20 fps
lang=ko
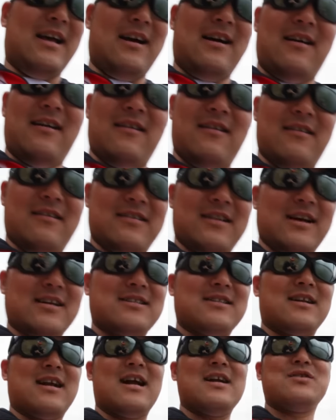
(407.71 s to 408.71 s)
어,
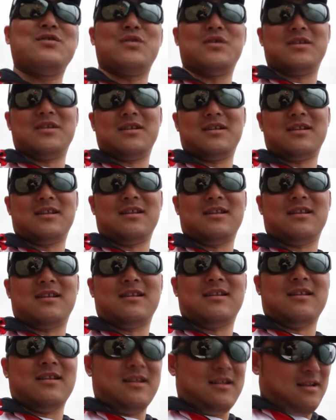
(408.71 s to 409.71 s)
낚시를 할 수 있는
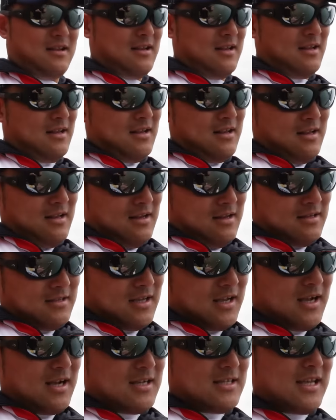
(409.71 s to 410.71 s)

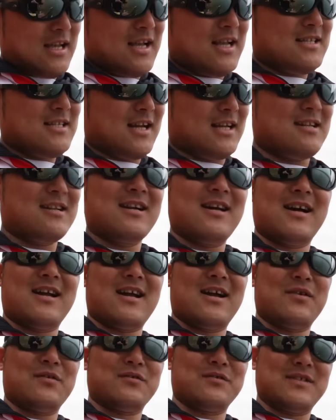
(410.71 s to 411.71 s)
상황이 생기지
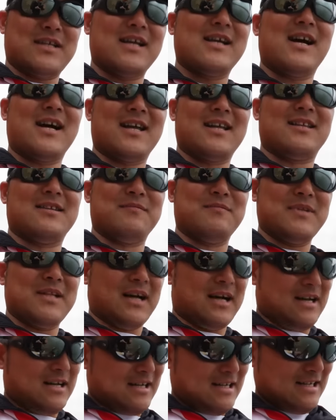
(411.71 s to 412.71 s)
않을까라고 생각이 듭니다.